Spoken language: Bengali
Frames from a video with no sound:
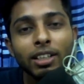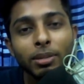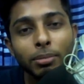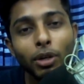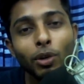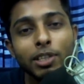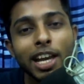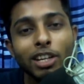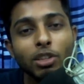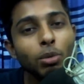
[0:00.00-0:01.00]
মনে করেন যে
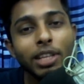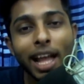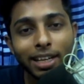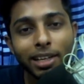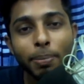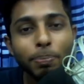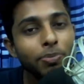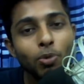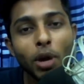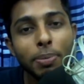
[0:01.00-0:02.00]
একশোর মধ্যে একটা
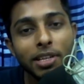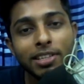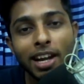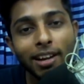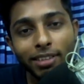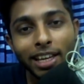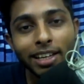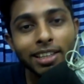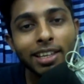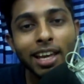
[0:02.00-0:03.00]
ওয়েবসাইট টাকা দেয়
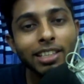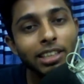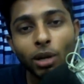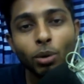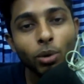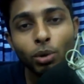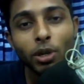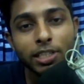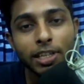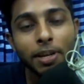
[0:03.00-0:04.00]
কি না দেয় তারও কোনো দোয়া
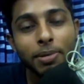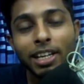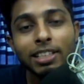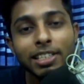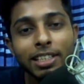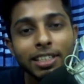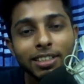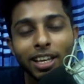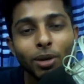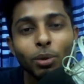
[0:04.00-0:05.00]
আসা নেই ঠিক আছে
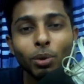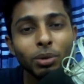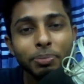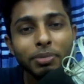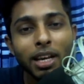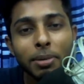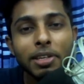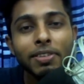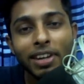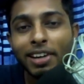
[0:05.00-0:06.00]
তারও কোনো আমাদের
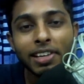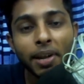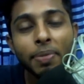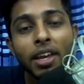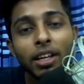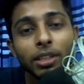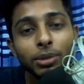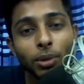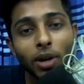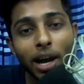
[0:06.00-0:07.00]
গ্যারান্টি নেই
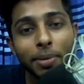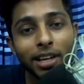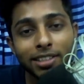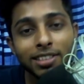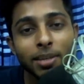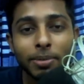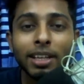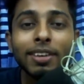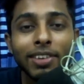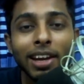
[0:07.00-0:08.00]
সো আমি একটা জিনিস
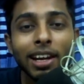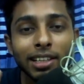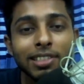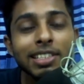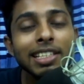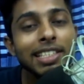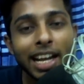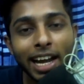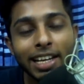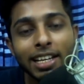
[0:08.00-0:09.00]
আপনাদেরকে রিয়েল একটা জিনিস
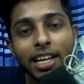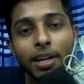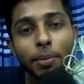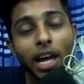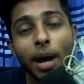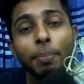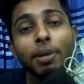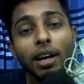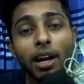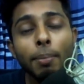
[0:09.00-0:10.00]
দেখাই মানে
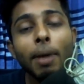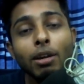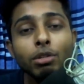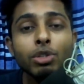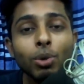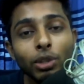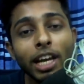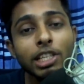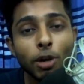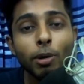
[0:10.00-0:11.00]
আমরা মানুষ
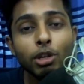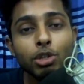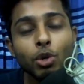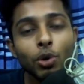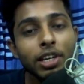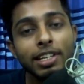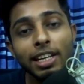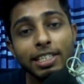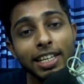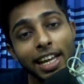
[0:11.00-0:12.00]
কোথায় সময় নষ্ট করি ঠিক
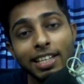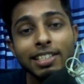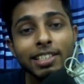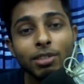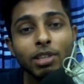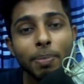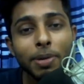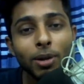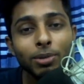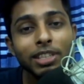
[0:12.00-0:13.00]
আছে এই জিনিসটা যদি আপনি
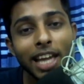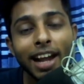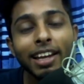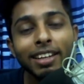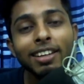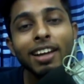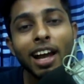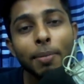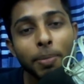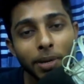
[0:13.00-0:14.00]
এখন দেখেন
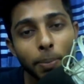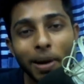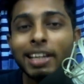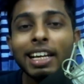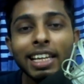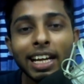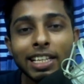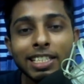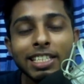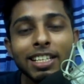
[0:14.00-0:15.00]
আমি আপনাকে প্র্যাকটিক্যালি
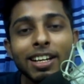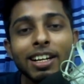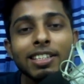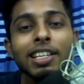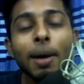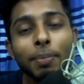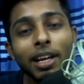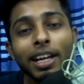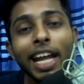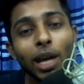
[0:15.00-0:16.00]
দেখাচ্ছি যে আমরা
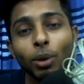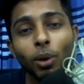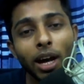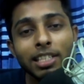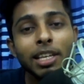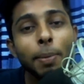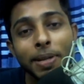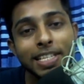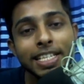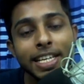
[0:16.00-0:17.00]
কেন আজকে
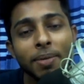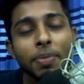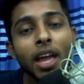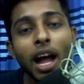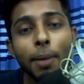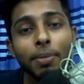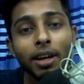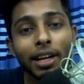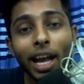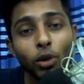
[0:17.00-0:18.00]
পিছিয়ে আমরা
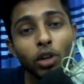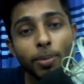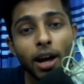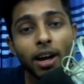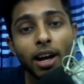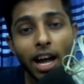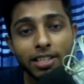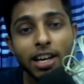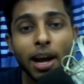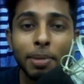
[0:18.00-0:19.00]
কেনই বা এই
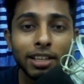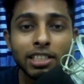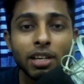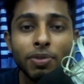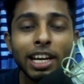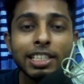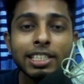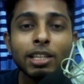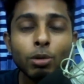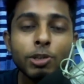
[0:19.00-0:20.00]
যে আমি আজকে
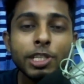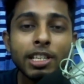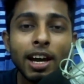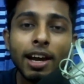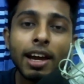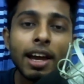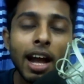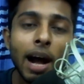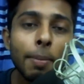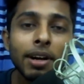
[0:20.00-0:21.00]
ফ্রিল্যান্সিং করছি হ্যাঁ
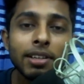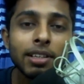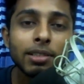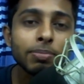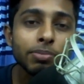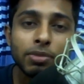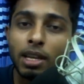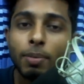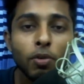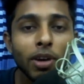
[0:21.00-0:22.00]
আমার
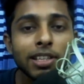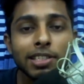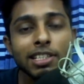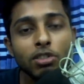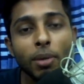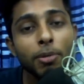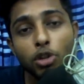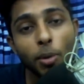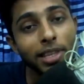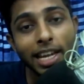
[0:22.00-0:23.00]
প্রোফাইল স্ট্যাটাস তো আপনারা
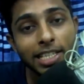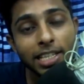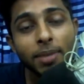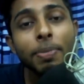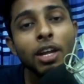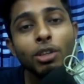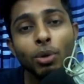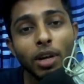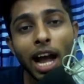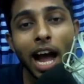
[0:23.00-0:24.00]
সবাই দেখেছেন তো
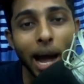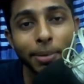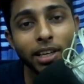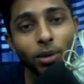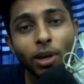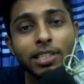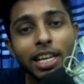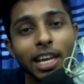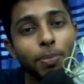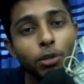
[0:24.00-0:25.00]
আমি কেন আজকে
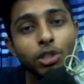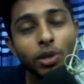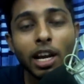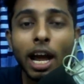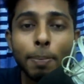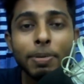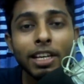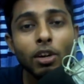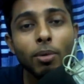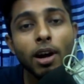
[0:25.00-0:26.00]
এই পজিশনে আপনি
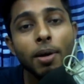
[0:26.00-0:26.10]
কেন বা